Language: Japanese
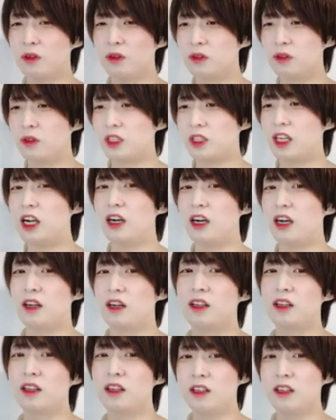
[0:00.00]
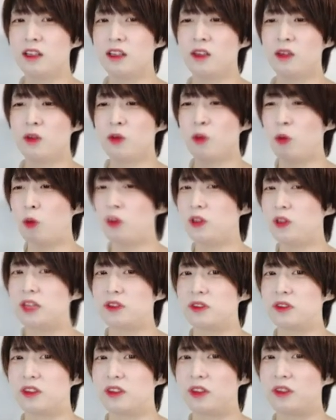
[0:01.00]
この動きが、こ
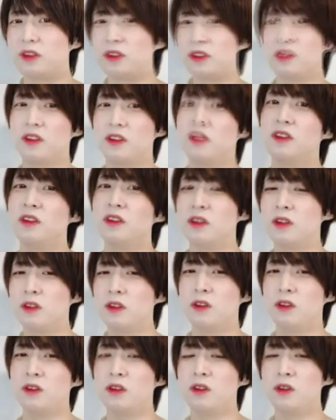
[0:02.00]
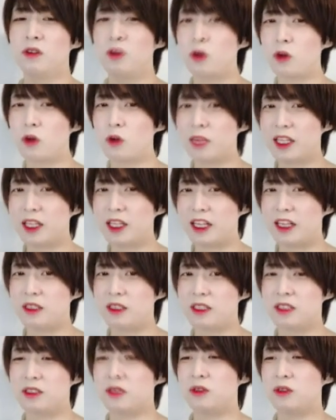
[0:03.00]
うなるっていう。ここま
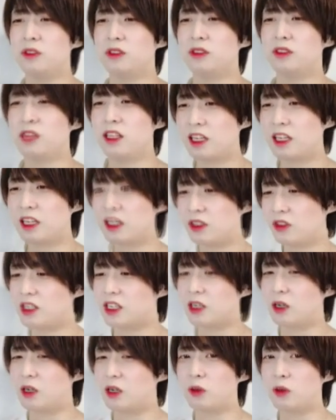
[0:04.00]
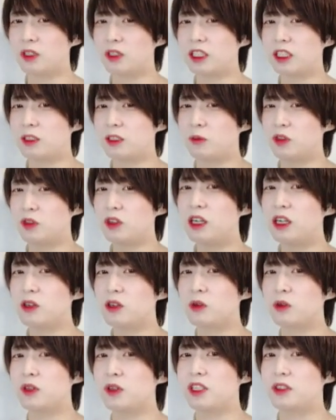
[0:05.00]
で、ターゲット位置がここだったもの
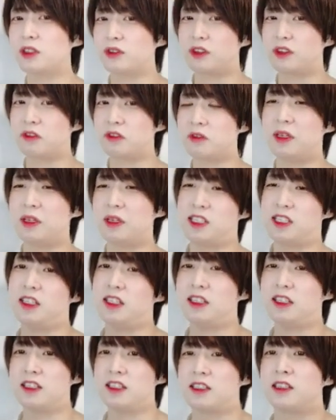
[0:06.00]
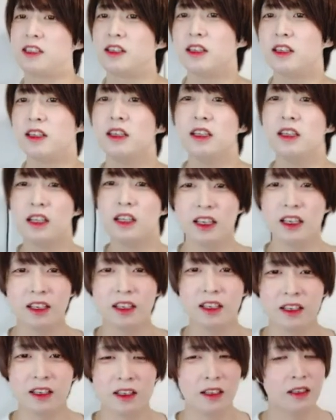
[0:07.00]
が、こうになるっていうイメージです。
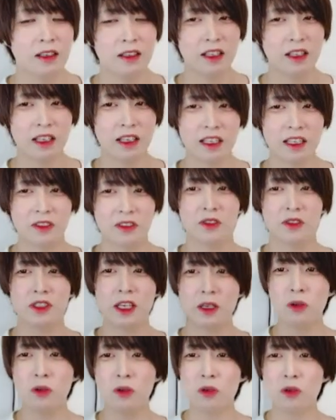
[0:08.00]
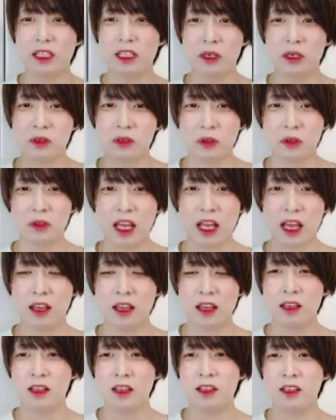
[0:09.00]
なんで、えっと、スティックを奥に出すこと
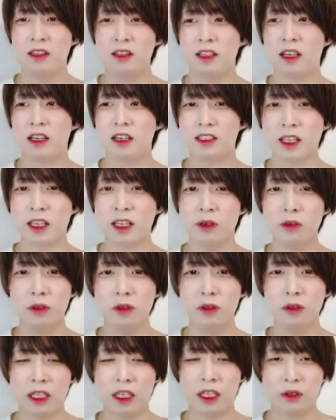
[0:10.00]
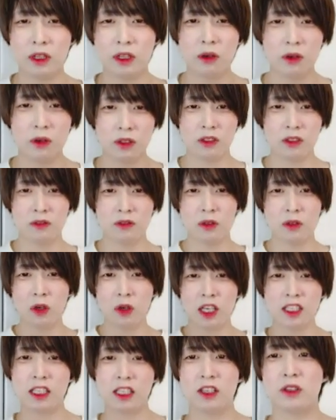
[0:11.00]
で、なんか先ほど、えっと、手を
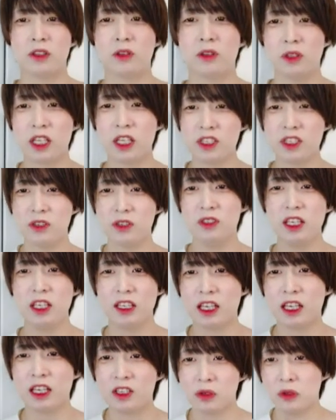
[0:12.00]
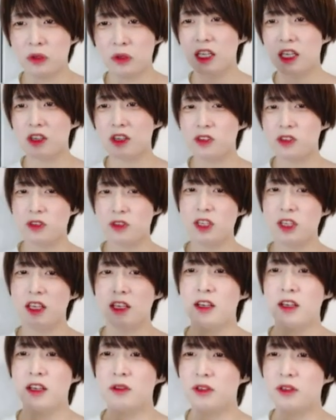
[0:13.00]
動かしてた時と同じように対象のインタラクション
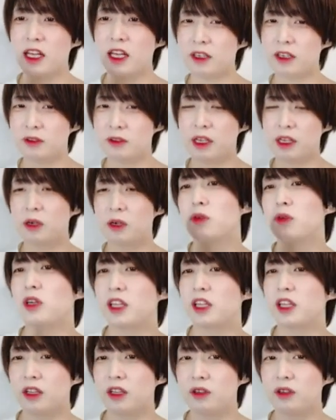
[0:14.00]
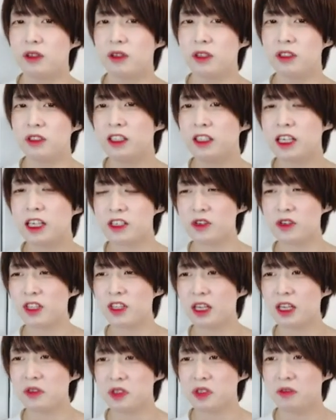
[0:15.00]
に触れられ、触れることができる。で、対
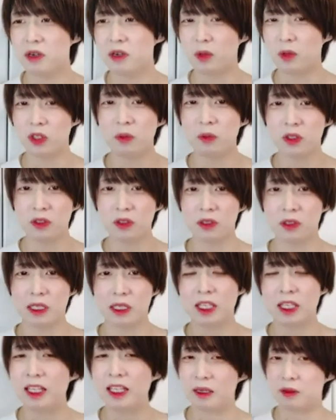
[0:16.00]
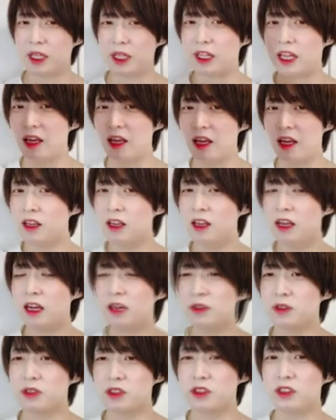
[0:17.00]
象のインタラクションはもともと手で触れて、
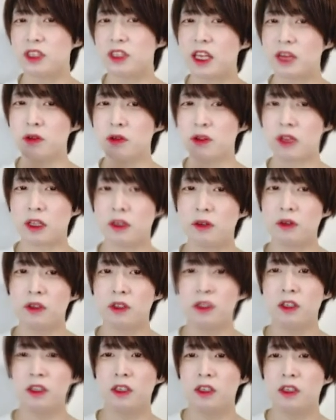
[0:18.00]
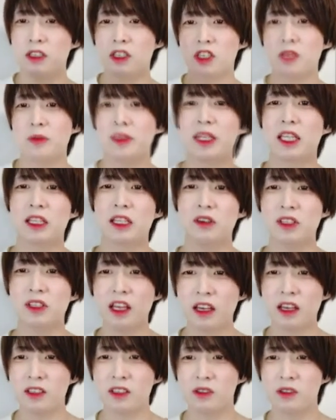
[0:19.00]
あの、進んでいくっていう仕組みだっ
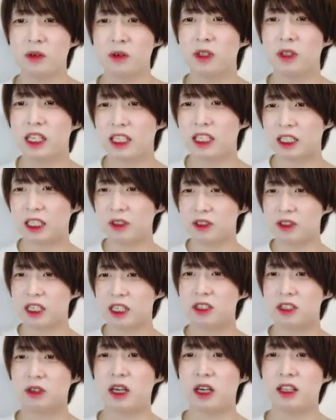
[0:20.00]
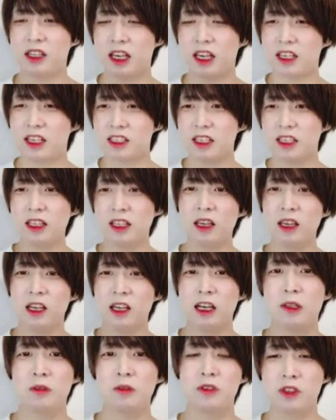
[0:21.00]
たので、そのコライダーとの接触判定がされ
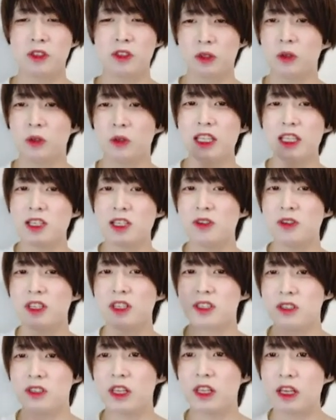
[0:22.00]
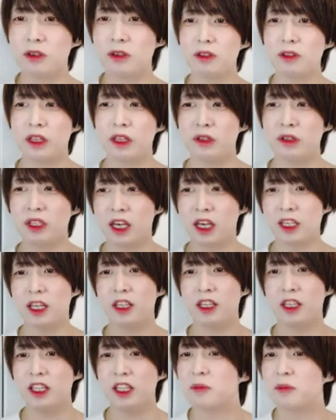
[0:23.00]
て、あの、通常と同じようにんでいくっていう流
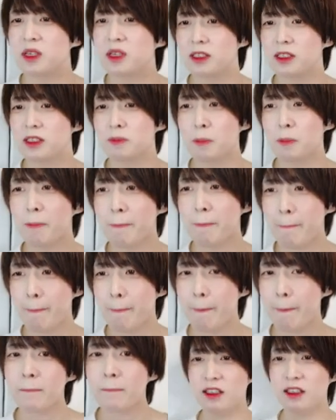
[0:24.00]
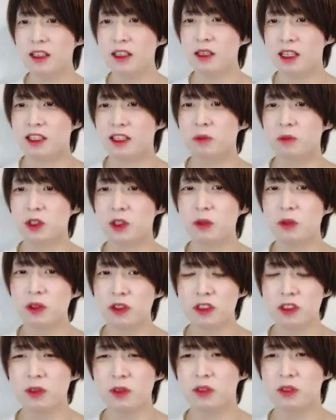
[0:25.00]
れになります。で、えっと、も
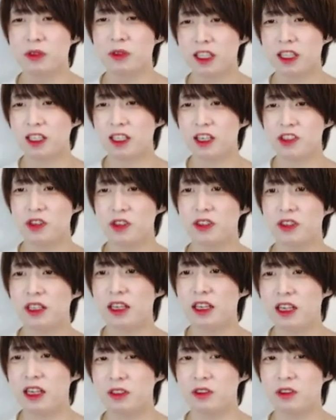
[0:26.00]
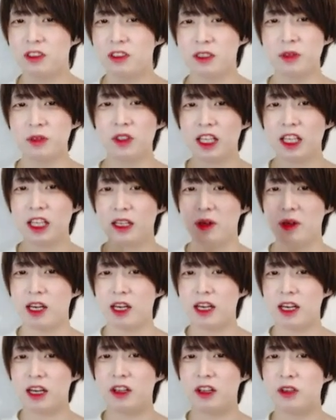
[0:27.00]
ともとそもそもインタラクションって、あの、自分の手で
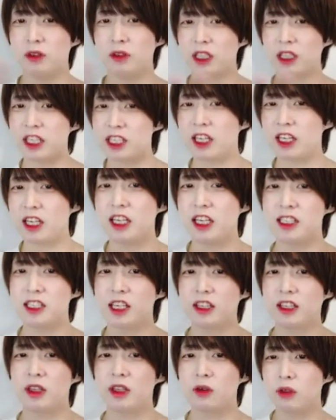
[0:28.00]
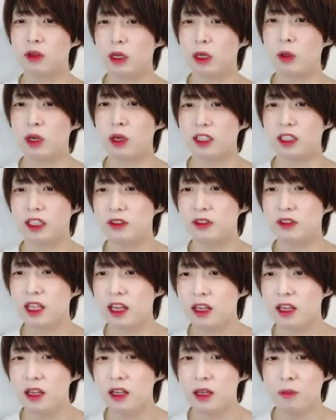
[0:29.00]
触れられるような位置に配置されていることが多かった
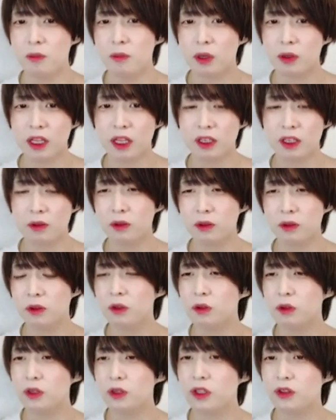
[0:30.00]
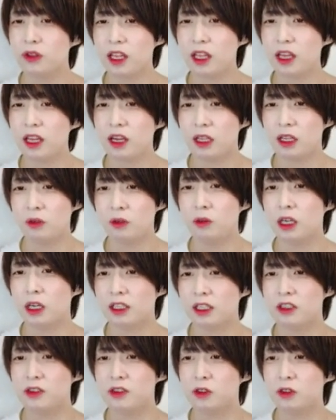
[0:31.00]
ので、まあ、これ、この方法によって、あ
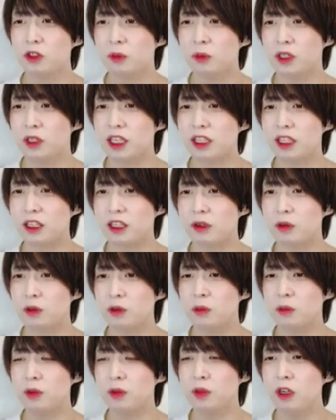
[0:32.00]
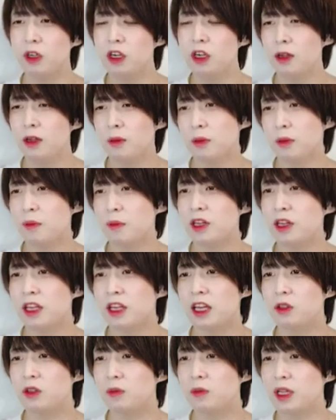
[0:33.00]
の、破綻することもないっていうところも、まあ、
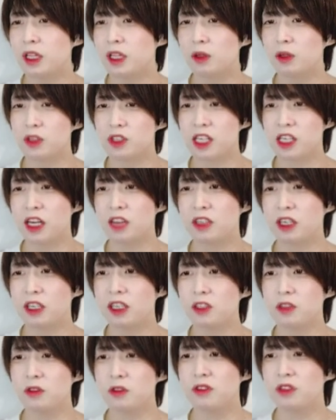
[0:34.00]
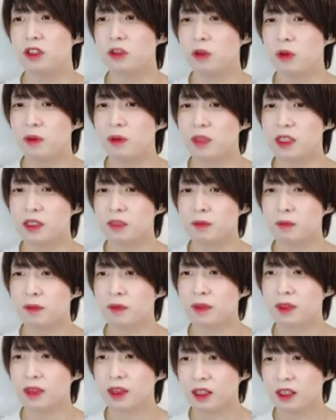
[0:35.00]
えっと、メリットとしてあるかなというふうに思いま
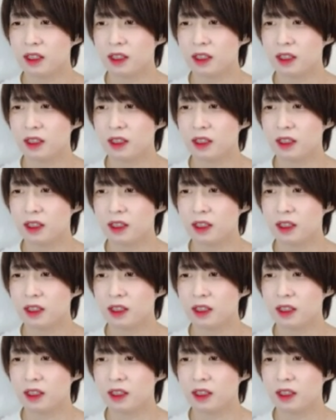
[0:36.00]
す。